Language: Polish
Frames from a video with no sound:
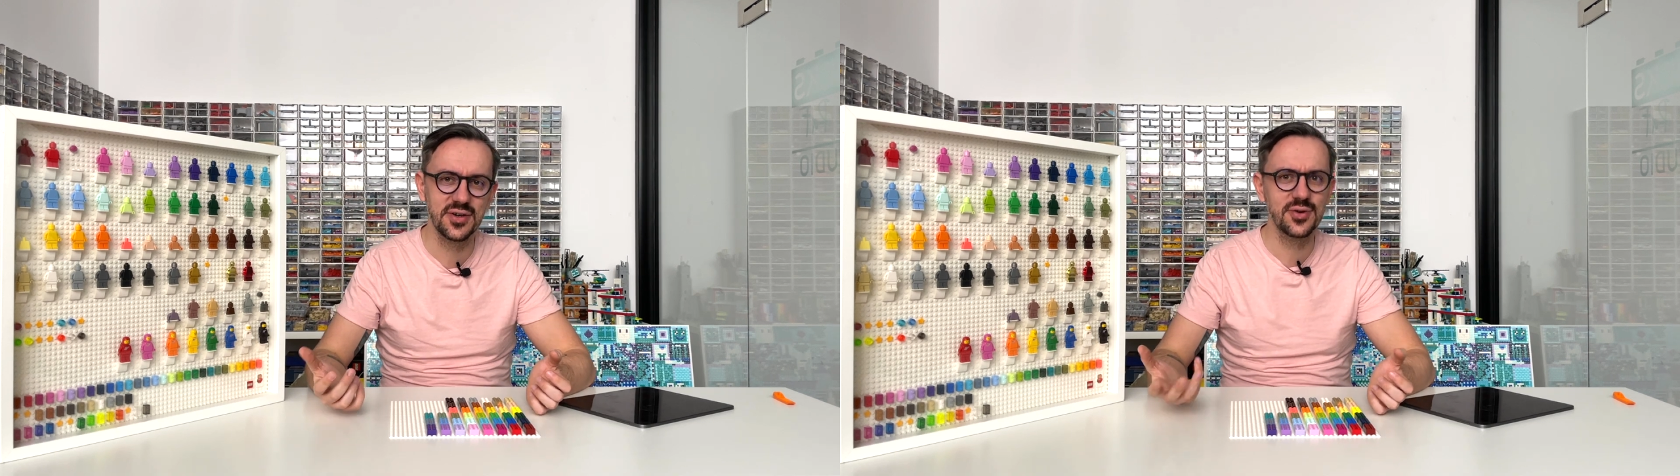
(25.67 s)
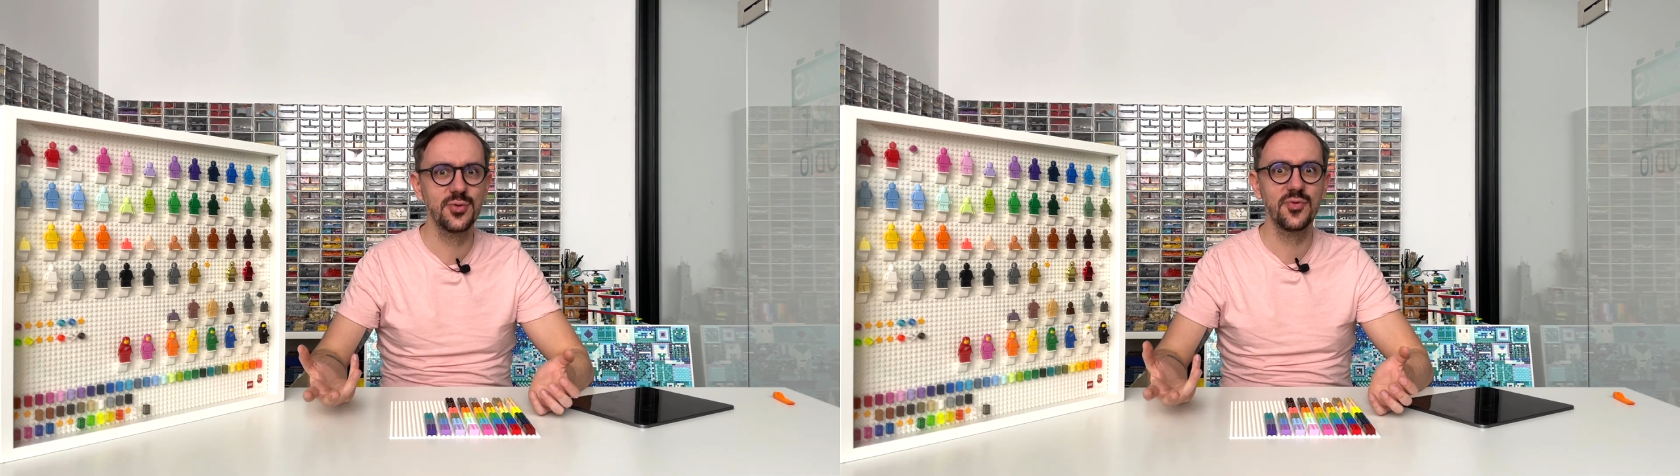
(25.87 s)

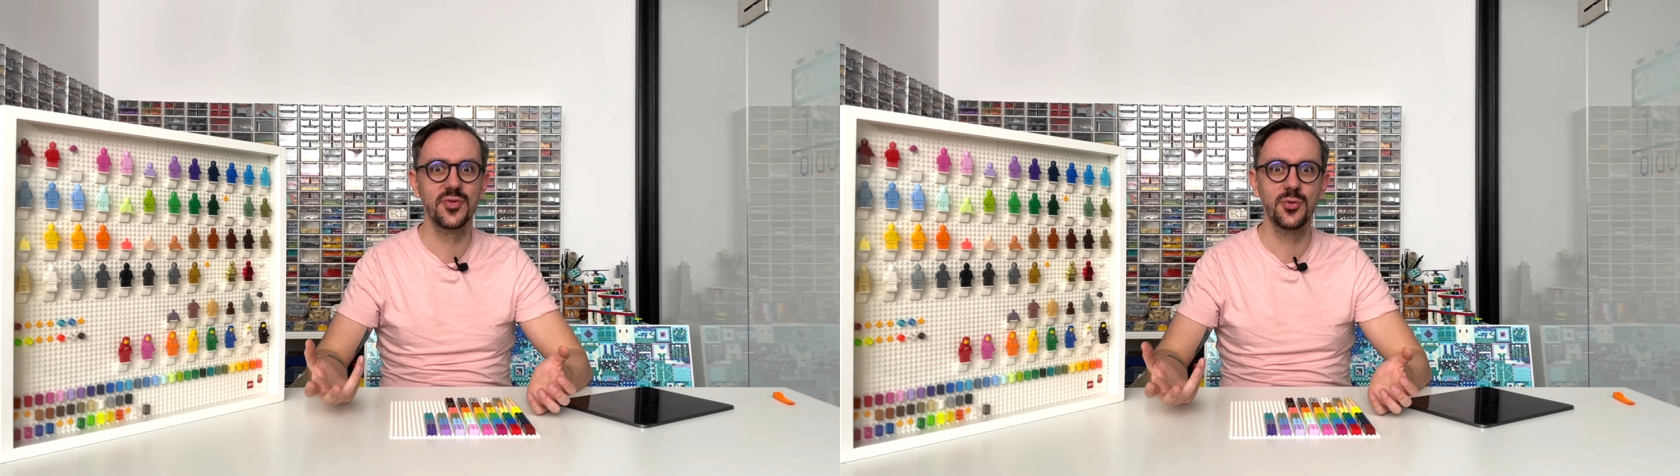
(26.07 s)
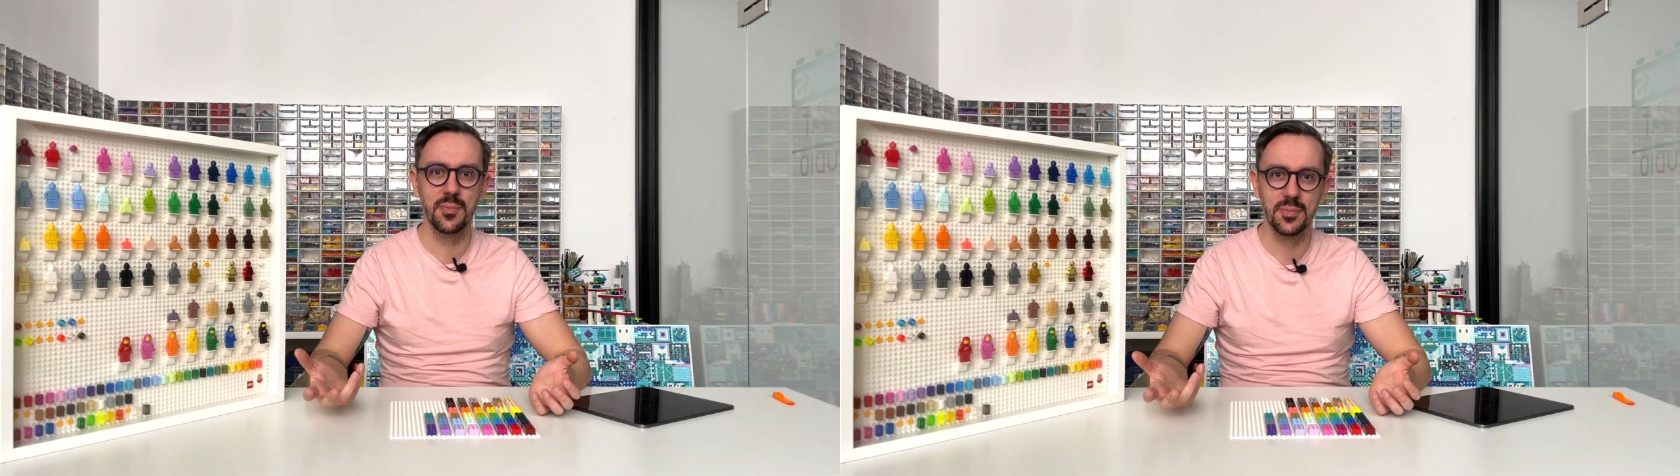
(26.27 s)
roku w
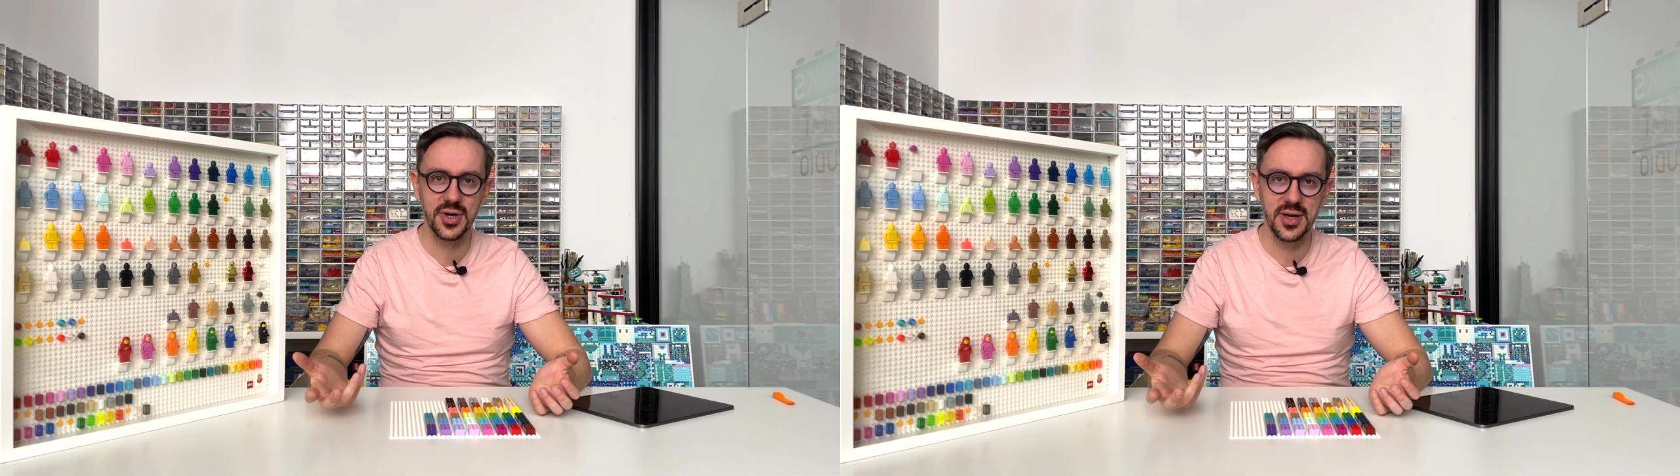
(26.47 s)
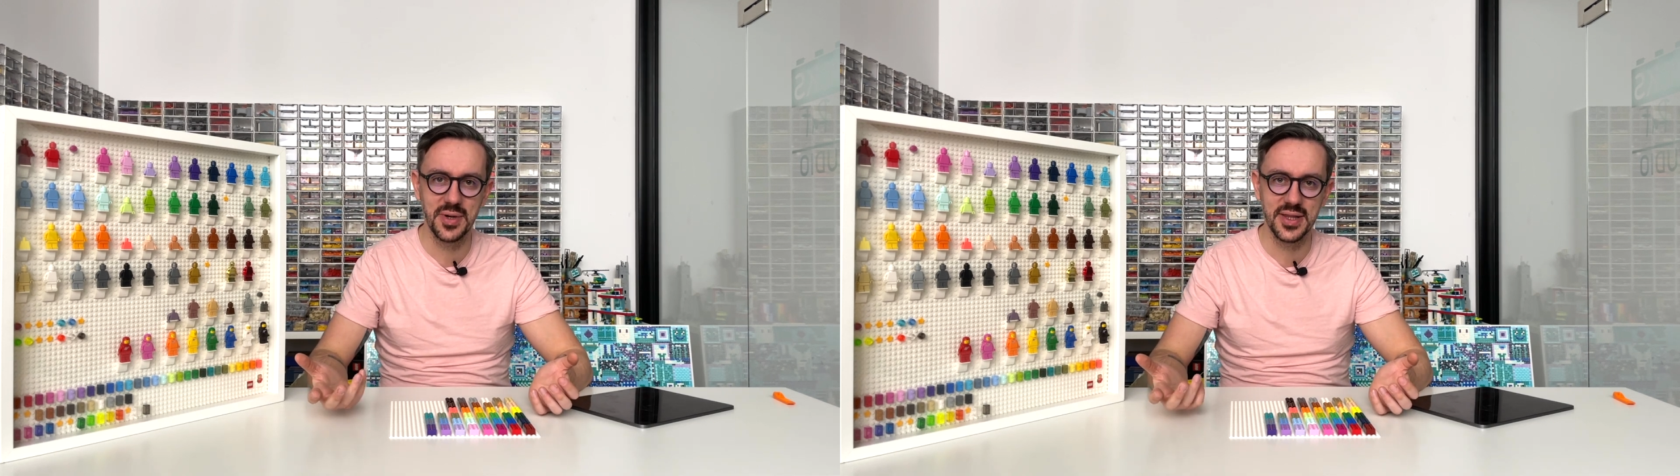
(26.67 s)

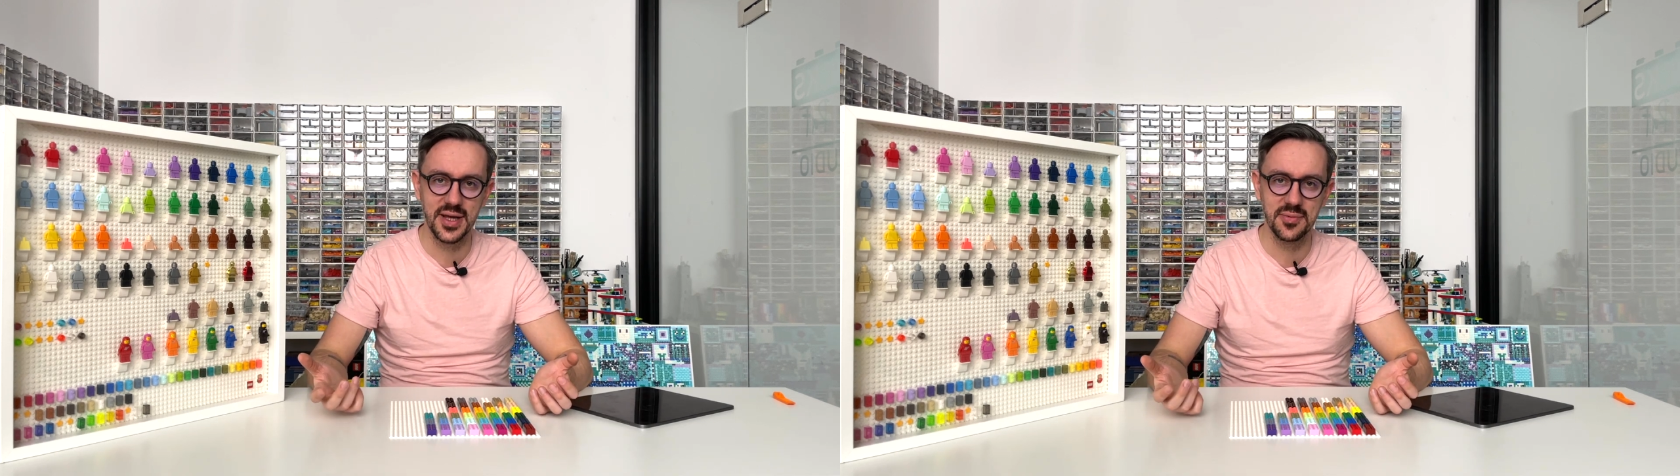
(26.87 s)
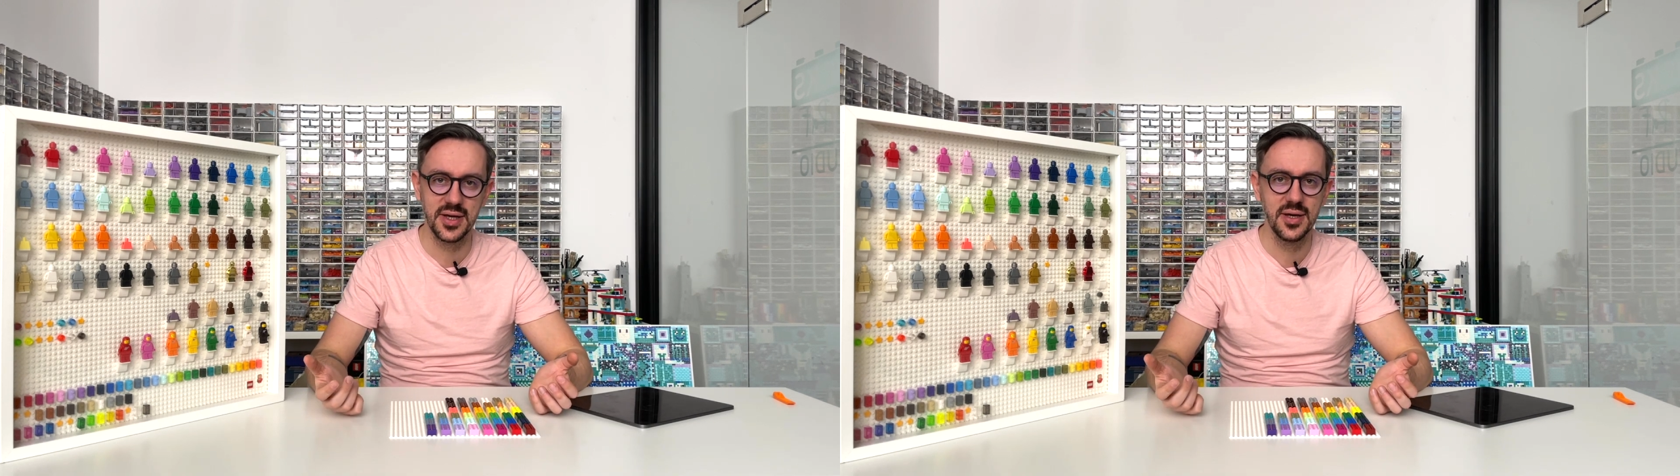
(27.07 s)
głębokiej
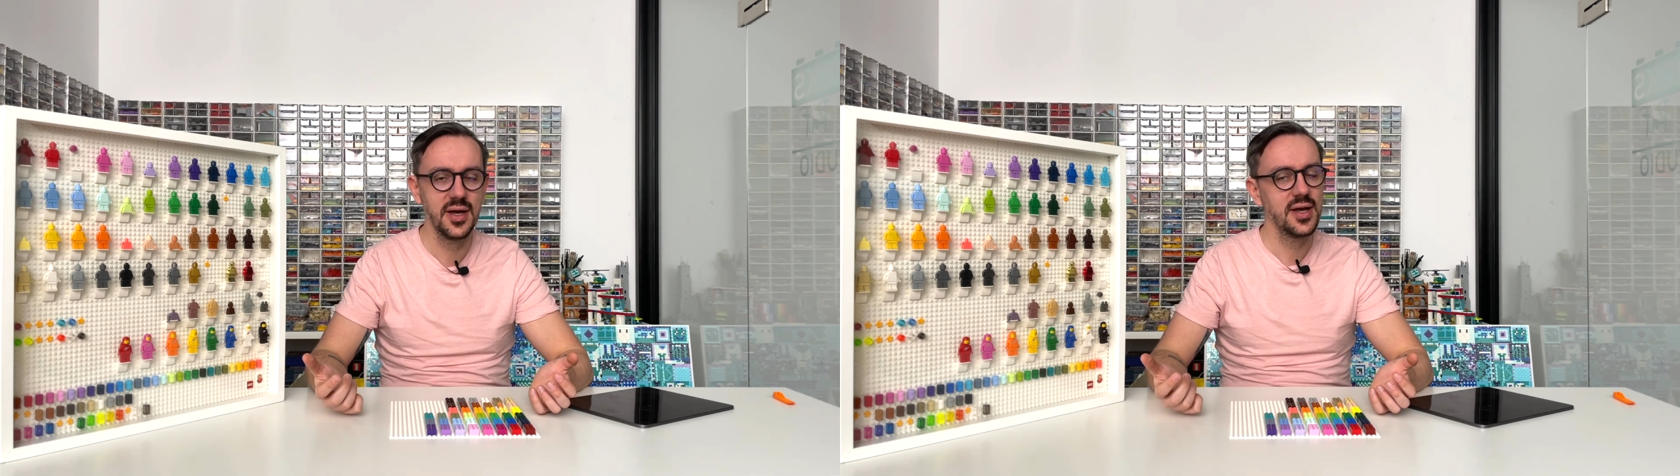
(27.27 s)
pandemii.